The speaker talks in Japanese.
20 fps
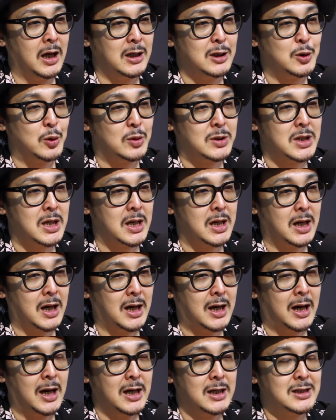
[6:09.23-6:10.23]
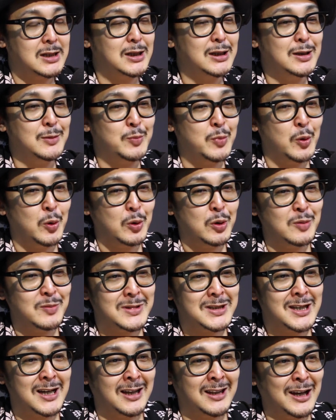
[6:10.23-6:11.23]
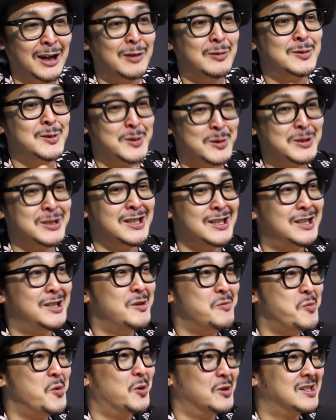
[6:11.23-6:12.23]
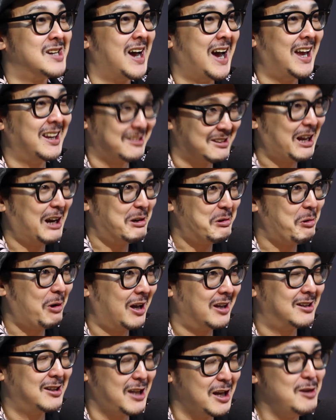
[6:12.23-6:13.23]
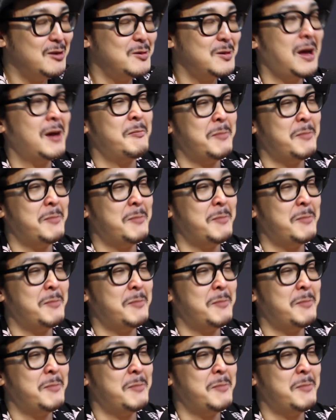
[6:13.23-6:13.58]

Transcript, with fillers: 女性がスープを飲む姿が美しいっていう描写があったりとかっていうな、